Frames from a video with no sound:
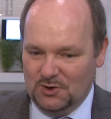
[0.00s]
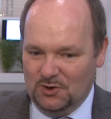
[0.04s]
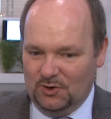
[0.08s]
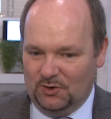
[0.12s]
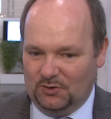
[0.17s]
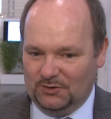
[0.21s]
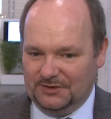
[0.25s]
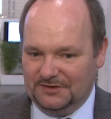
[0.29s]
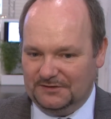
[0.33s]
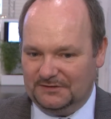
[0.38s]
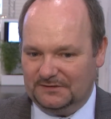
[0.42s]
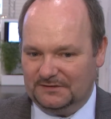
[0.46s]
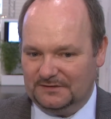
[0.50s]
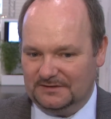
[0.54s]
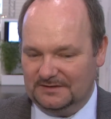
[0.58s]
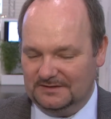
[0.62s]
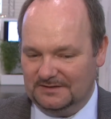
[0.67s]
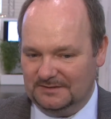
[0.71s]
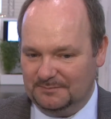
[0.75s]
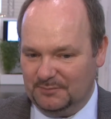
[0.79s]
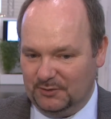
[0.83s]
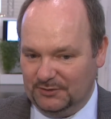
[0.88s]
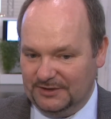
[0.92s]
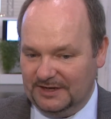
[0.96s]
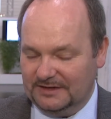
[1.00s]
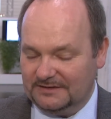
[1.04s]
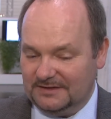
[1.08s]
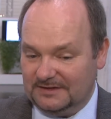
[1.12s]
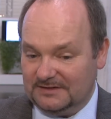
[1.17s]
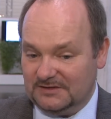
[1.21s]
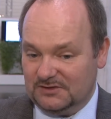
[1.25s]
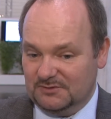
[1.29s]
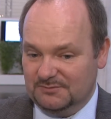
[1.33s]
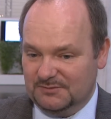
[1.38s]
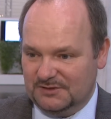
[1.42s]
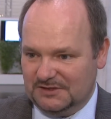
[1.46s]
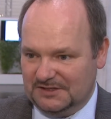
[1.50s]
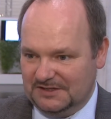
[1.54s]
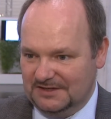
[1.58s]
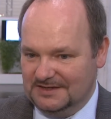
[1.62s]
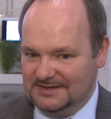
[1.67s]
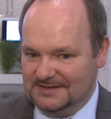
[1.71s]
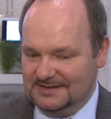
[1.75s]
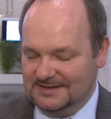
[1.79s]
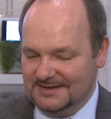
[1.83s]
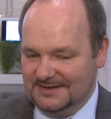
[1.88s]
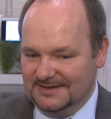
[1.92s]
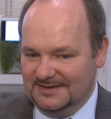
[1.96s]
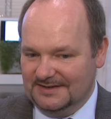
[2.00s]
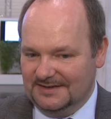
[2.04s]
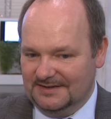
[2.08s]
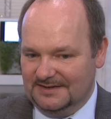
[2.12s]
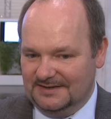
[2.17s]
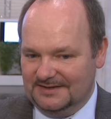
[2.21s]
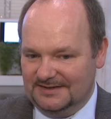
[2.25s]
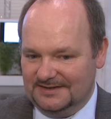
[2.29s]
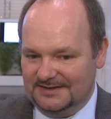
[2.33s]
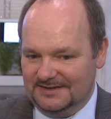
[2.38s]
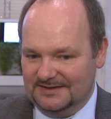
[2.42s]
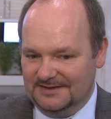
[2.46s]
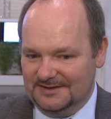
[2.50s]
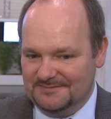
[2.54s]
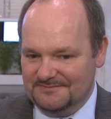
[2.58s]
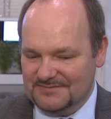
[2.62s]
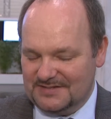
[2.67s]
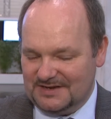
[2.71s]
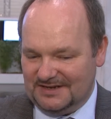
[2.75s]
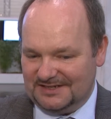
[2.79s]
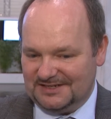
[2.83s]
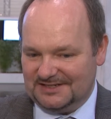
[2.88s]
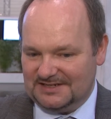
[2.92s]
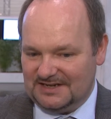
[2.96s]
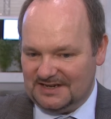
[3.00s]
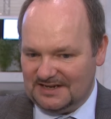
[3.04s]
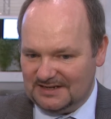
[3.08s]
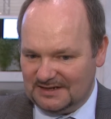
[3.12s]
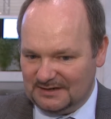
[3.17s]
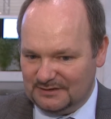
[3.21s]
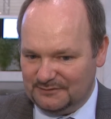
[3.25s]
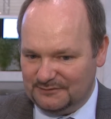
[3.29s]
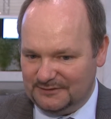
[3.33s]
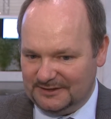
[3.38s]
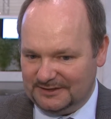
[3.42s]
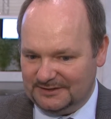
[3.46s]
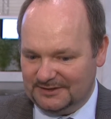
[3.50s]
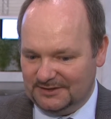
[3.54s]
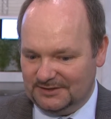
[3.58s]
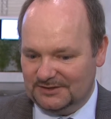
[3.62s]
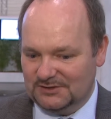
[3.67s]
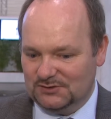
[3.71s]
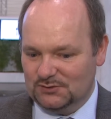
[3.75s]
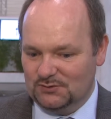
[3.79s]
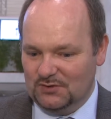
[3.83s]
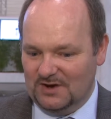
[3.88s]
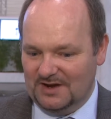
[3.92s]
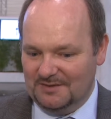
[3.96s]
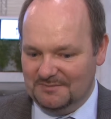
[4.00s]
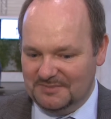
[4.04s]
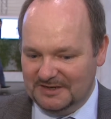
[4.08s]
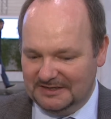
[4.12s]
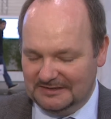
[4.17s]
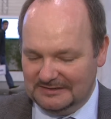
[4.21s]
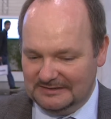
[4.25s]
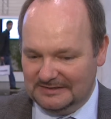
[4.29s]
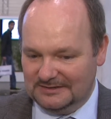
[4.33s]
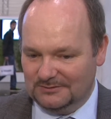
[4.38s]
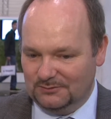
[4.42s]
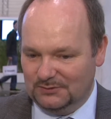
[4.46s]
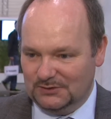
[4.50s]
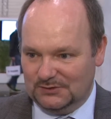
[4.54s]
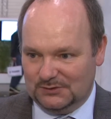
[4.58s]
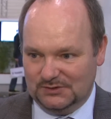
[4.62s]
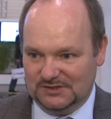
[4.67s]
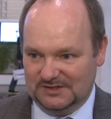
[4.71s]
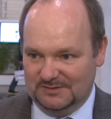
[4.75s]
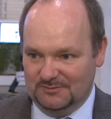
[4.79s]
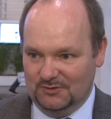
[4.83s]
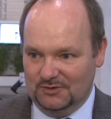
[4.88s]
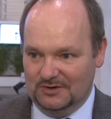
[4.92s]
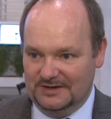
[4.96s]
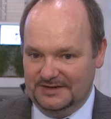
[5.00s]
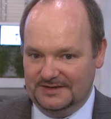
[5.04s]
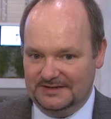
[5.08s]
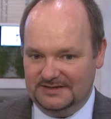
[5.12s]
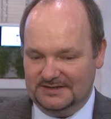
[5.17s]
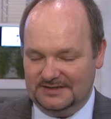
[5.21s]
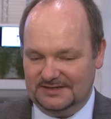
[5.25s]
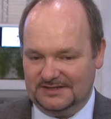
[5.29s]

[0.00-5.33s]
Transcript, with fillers: Und das äh, Projekt hat zum Ziel, ähm, Kaskadeneffekte zu ermitteln und zu simulieren.